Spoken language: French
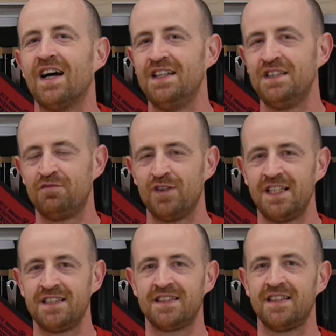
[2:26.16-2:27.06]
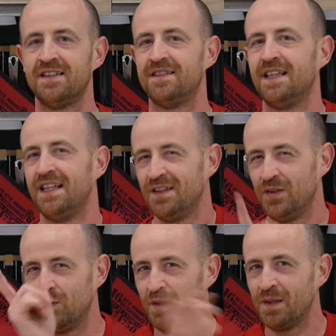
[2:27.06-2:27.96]
Allez, je vous laisse.
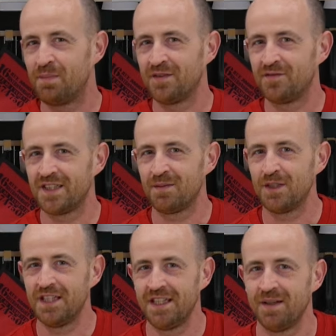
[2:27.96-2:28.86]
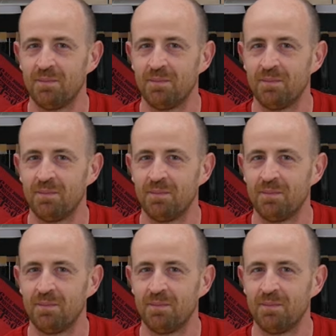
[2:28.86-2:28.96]
N'oubliez pas de vous abonner.